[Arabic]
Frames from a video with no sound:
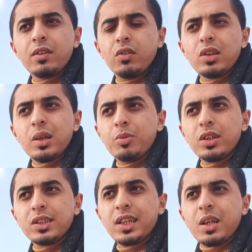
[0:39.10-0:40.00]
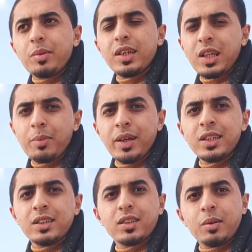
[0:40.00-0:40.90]
فقلت انا ممكن اذاكرها من الكتاب
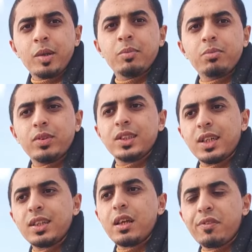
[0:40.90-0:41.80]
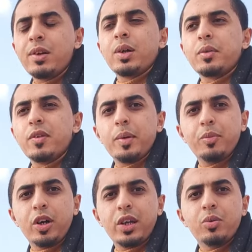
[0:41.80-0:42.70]
عادي تمام فذاكرتها فعلا وجبت فيها
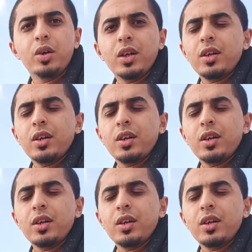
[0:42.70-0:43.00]
مجموع حلو